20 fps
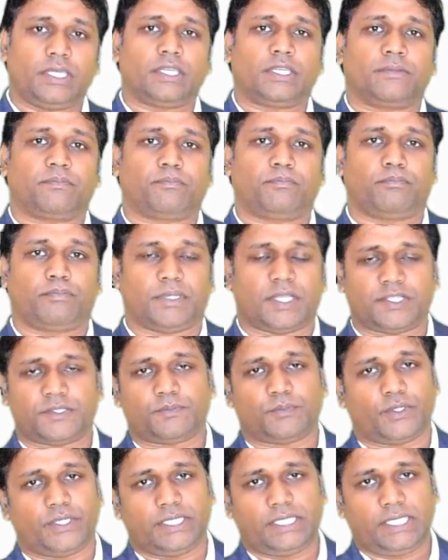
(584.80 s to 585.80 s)
एक
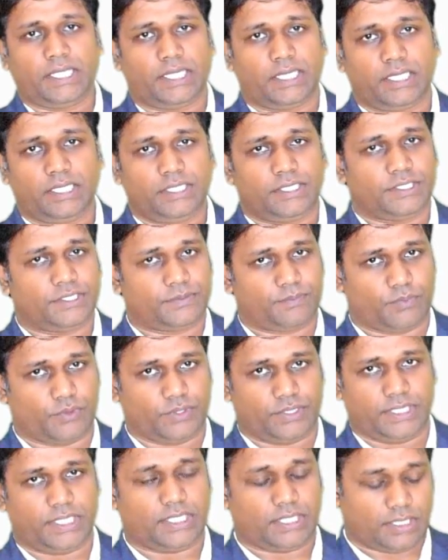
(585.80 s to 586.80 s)
प्लस पॉइंट है इस
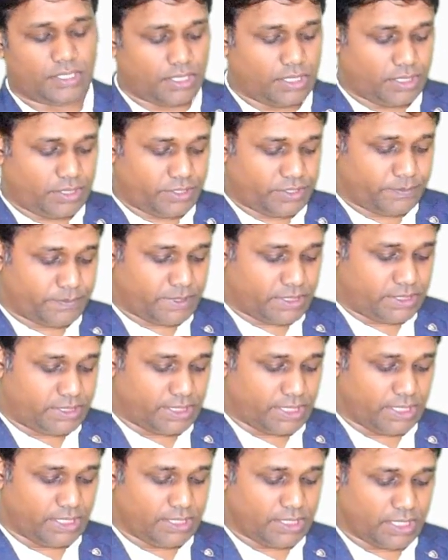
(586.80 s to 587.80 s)
प्रोजेक्ट का इसमें
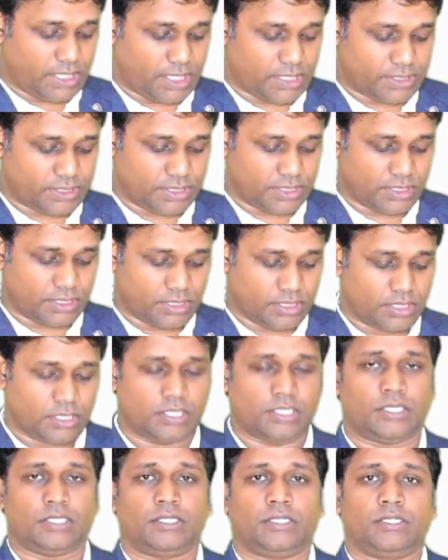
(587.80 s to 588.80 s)
जैन दरासर
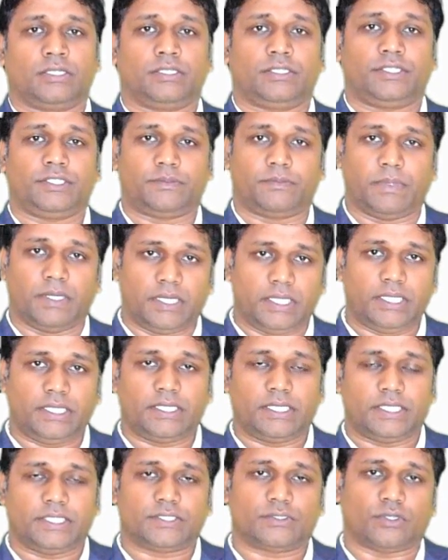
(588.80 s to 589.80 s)
इस
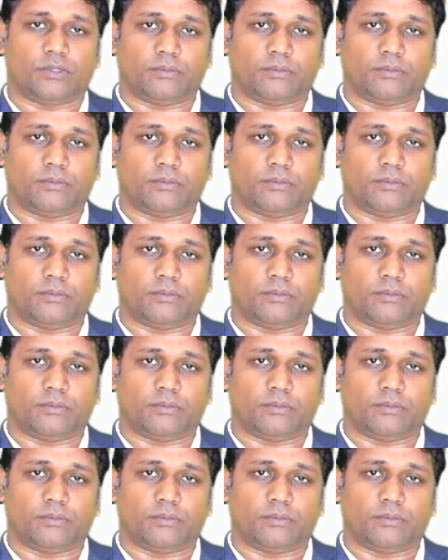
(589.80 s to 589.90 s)
बिल्डिंग के इस